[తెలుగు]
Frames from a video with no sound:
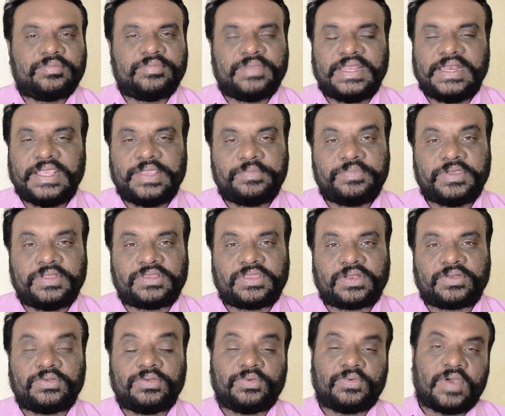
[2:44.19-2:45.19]

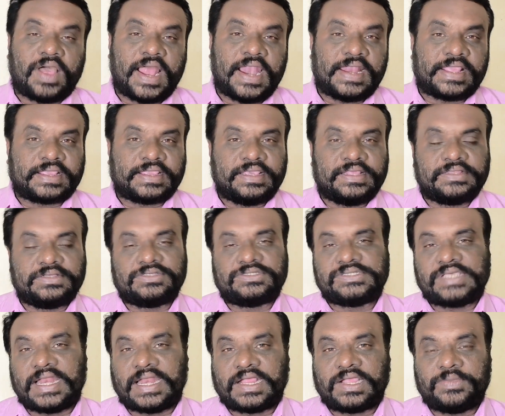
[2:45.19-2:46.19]
బలైపోతారు వాళ్ళకేదో
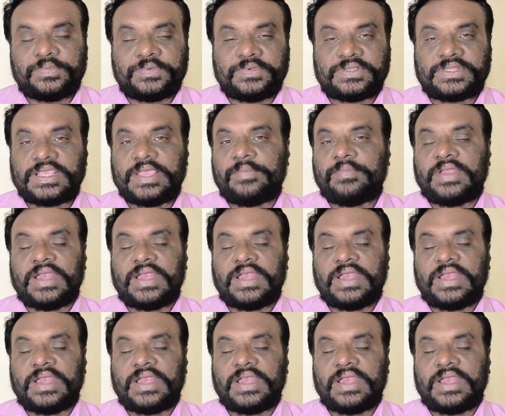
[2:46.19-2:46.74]
జరగకపోతే